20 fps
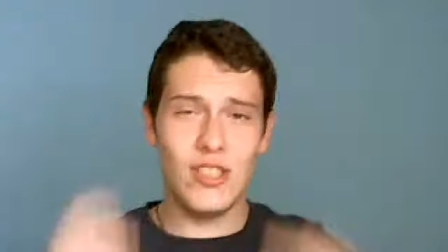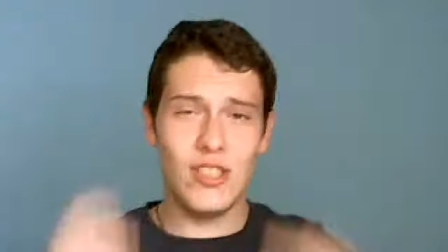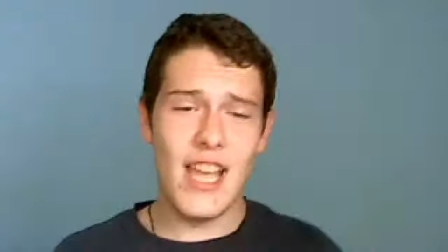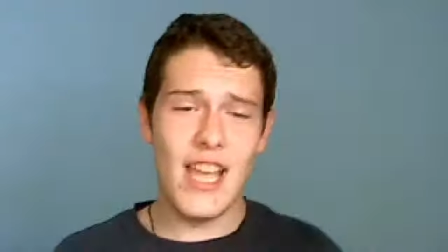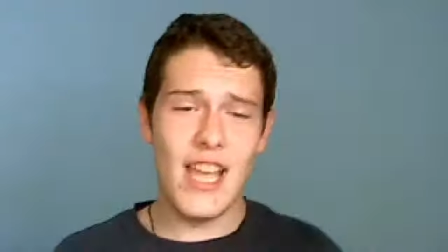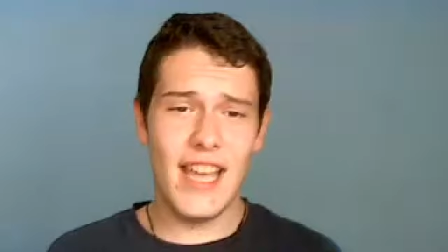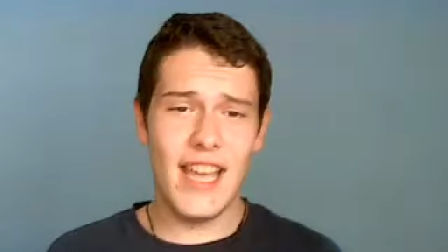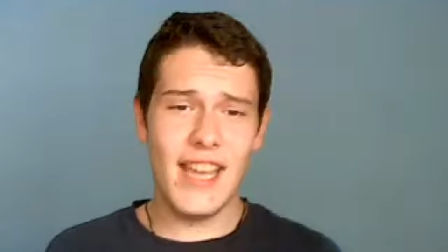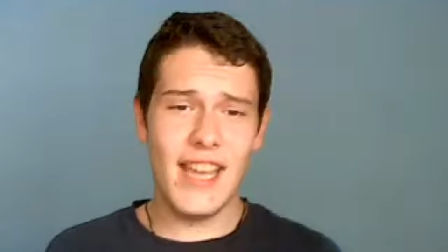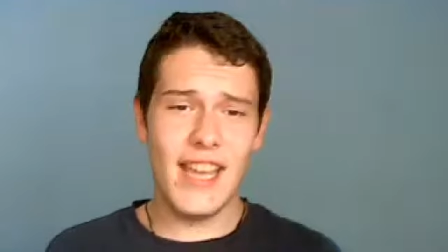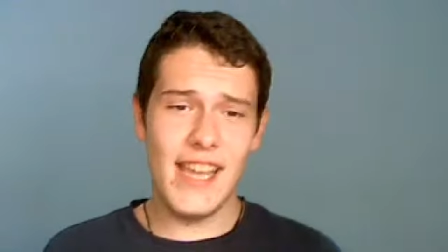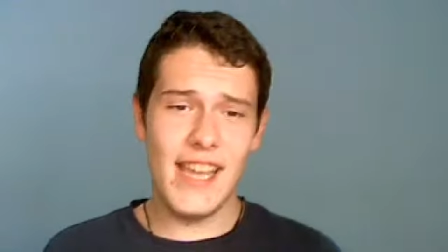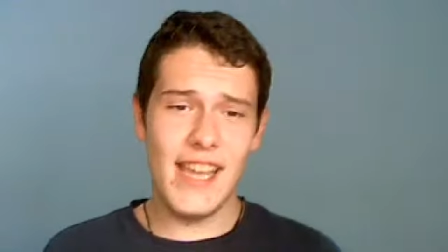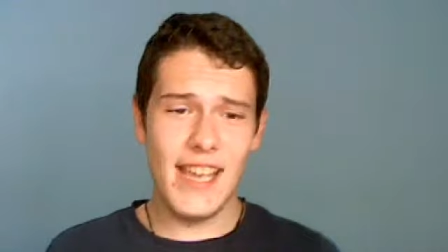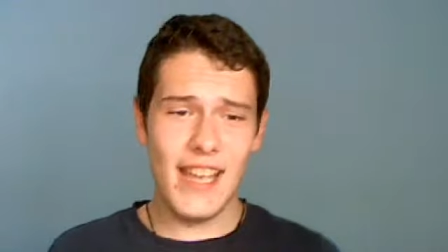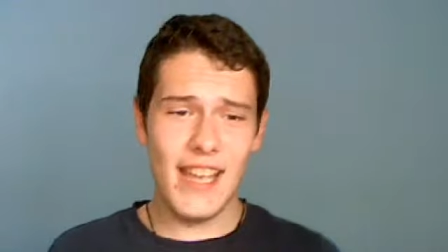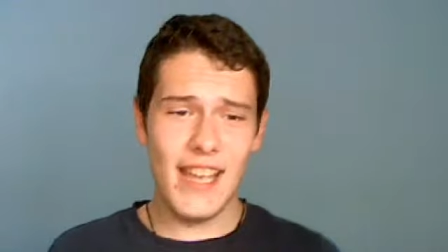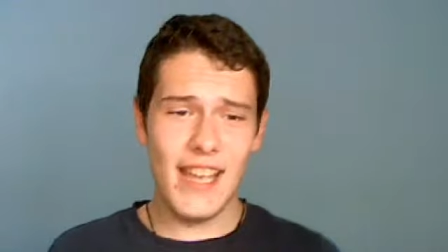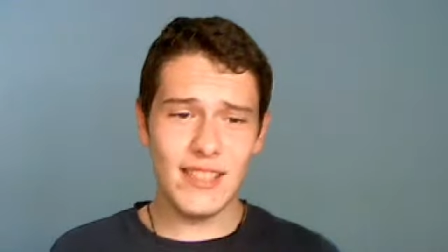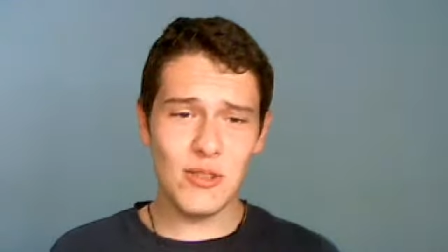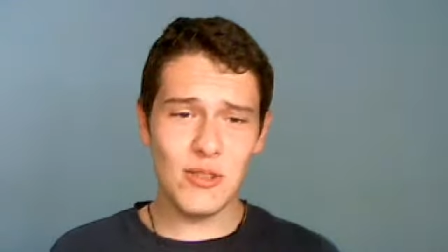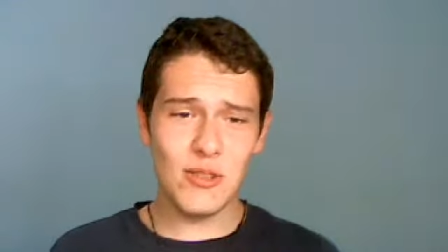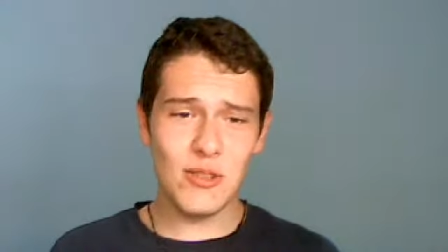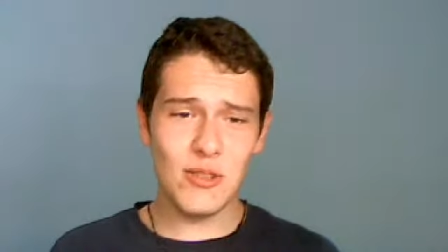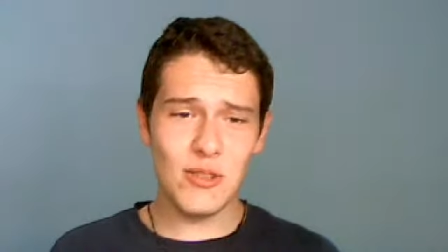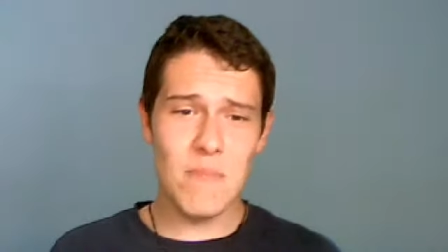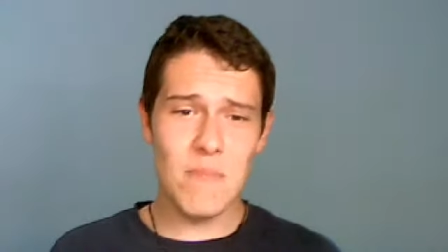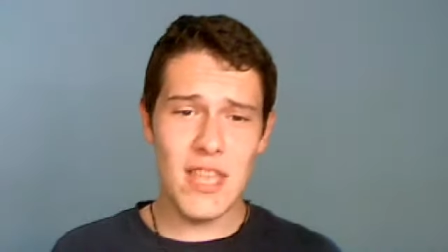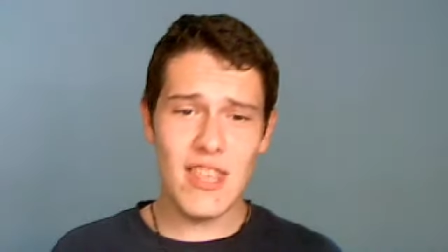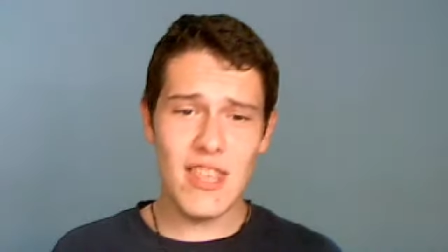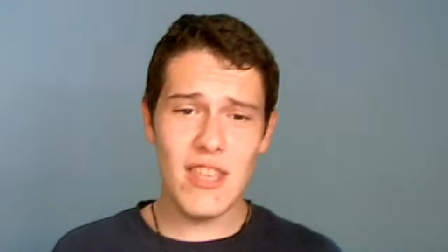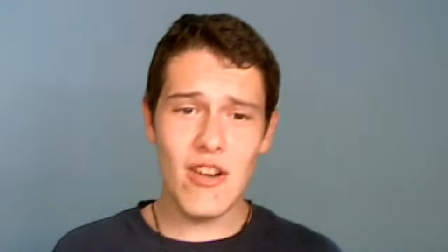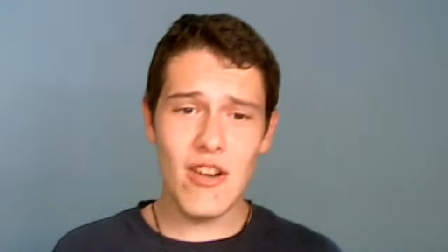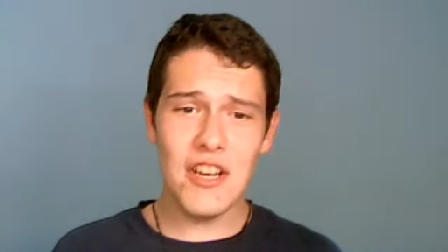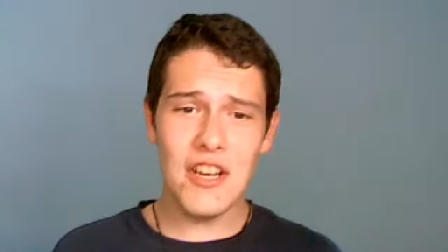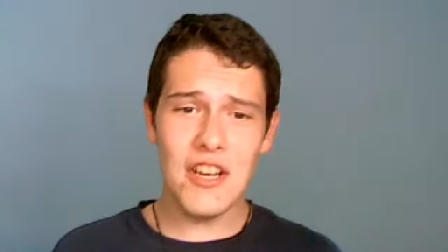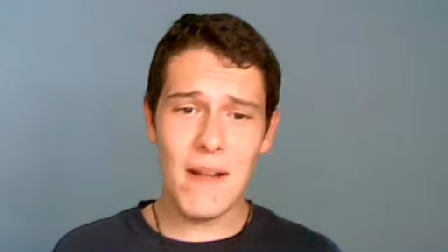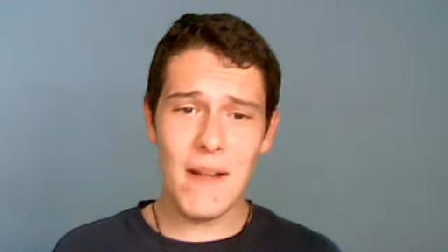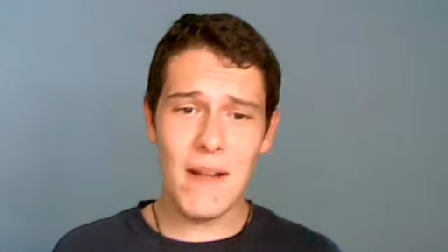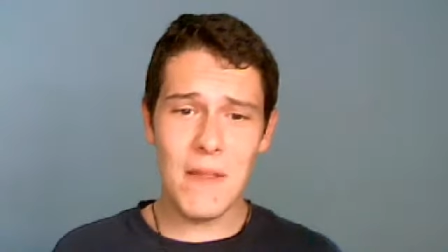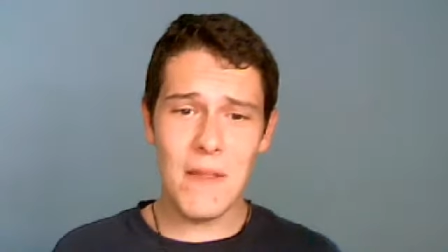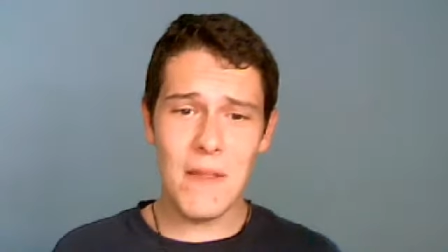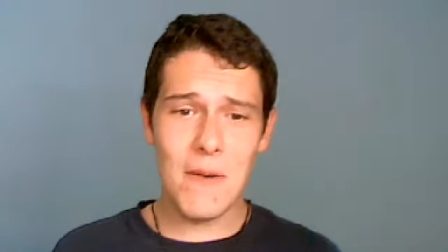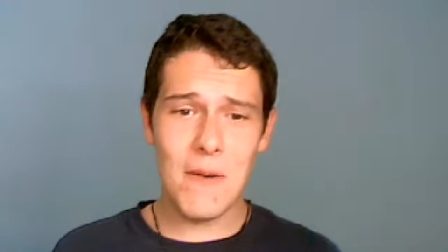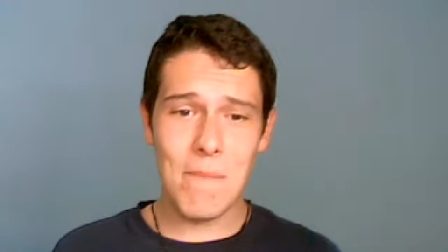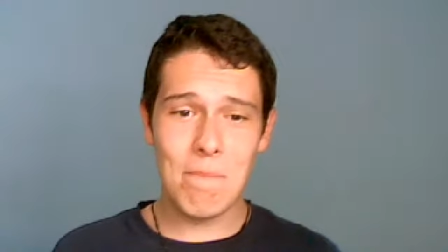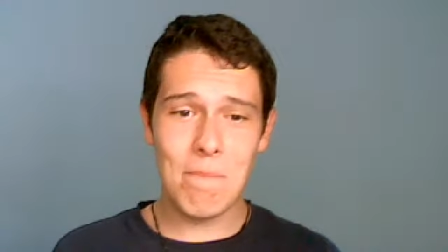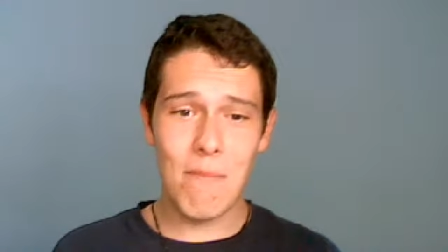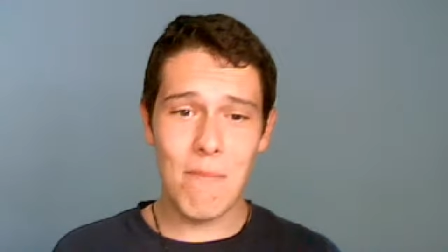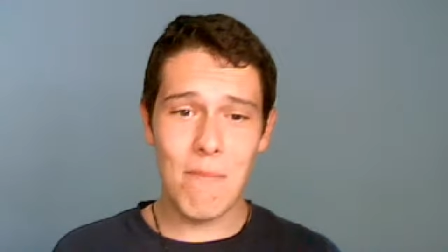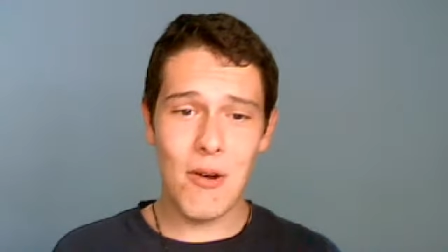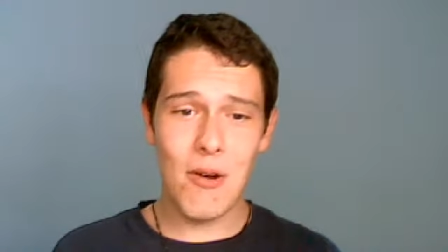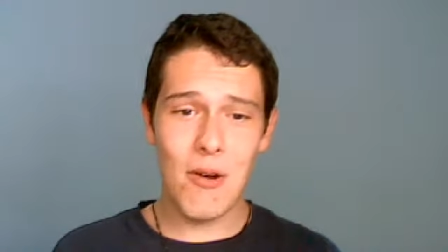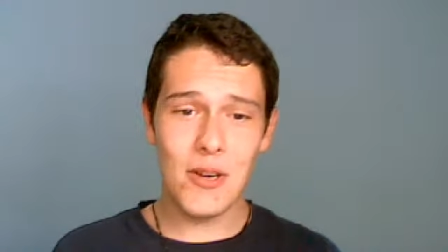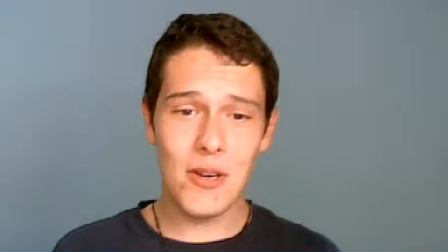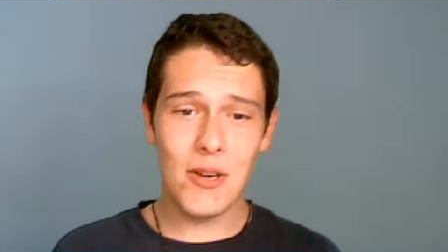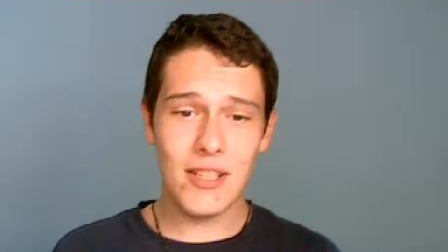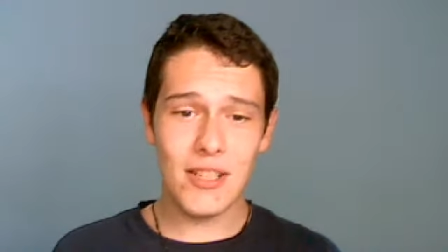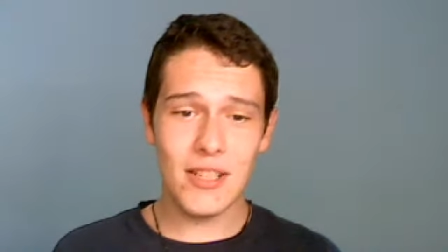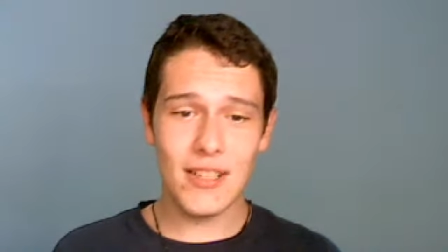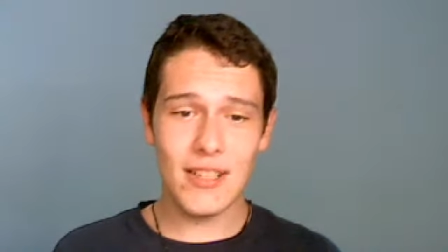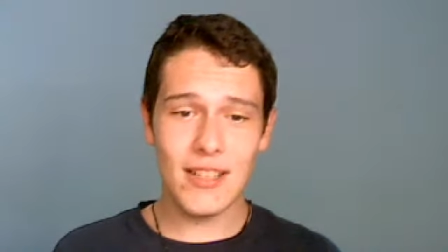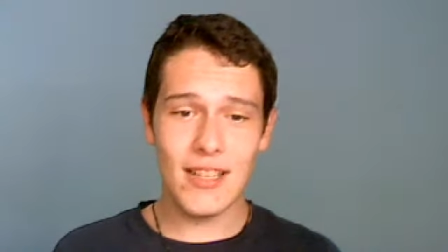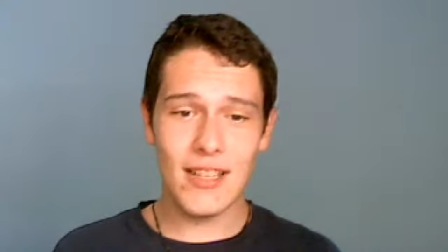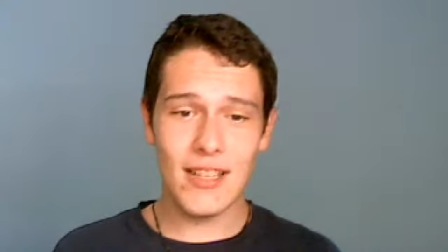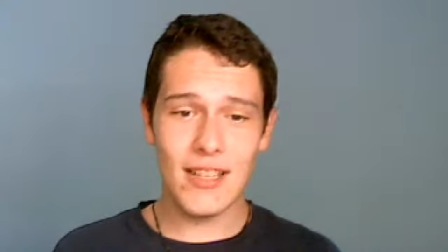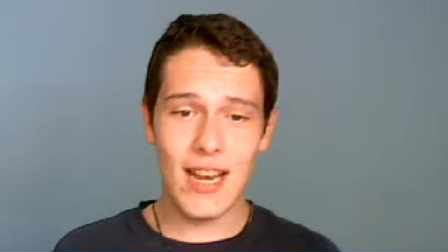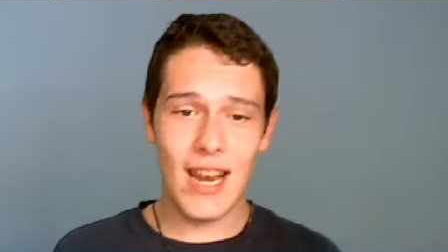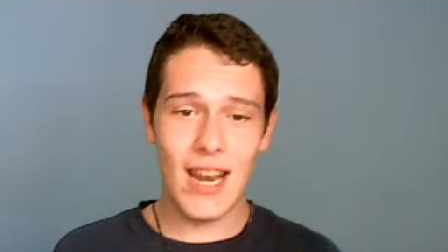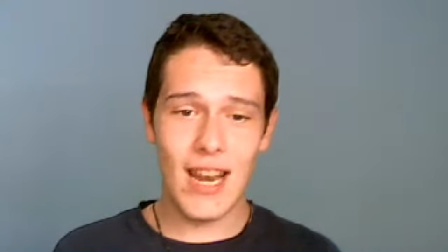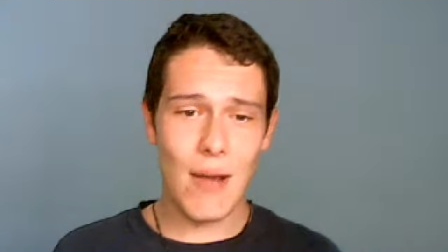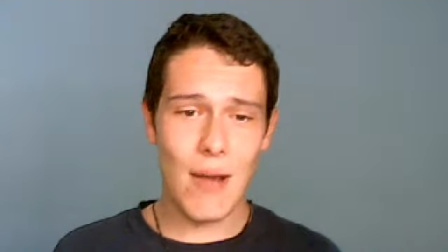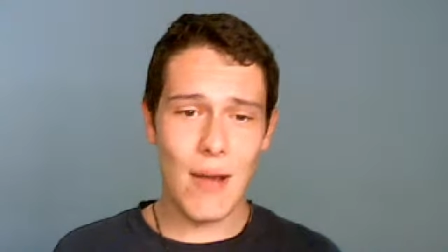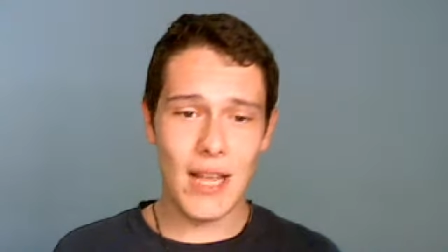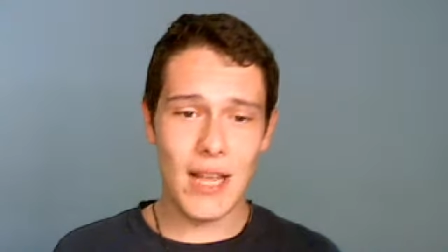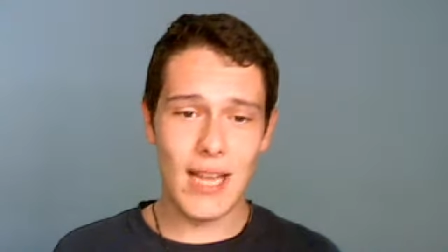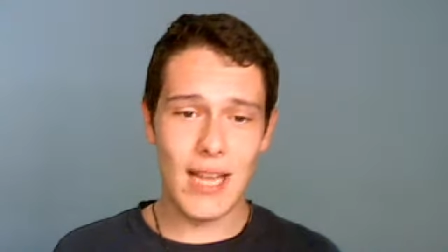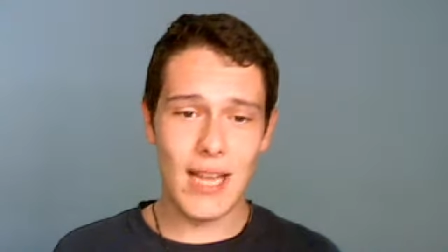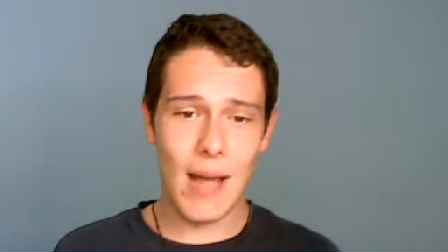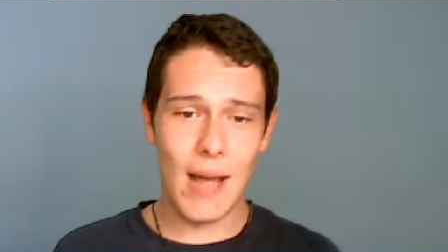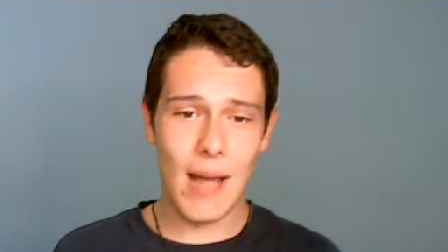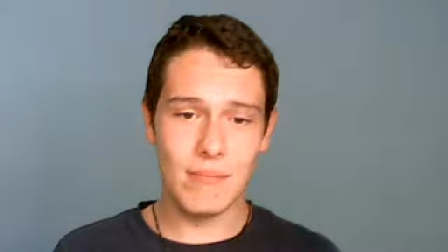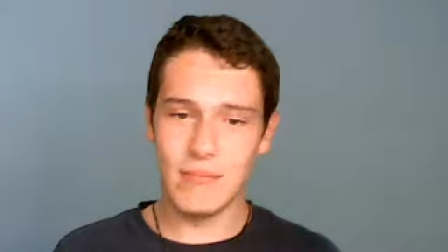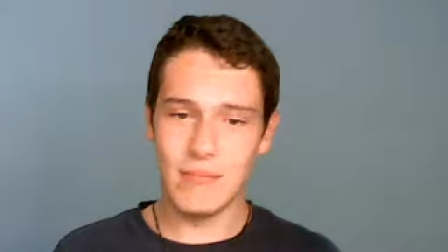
Eh, esto es un vídeo grabado por la webcam.